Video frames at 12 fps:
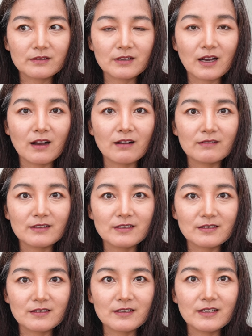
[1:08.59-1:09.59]
啊，以
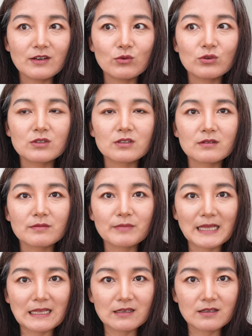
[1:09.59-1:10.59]
色列或者
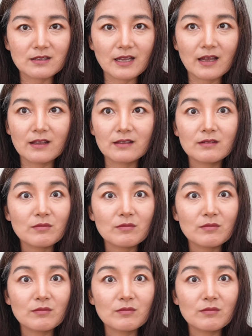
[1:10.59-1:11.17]
巴勒斯坦，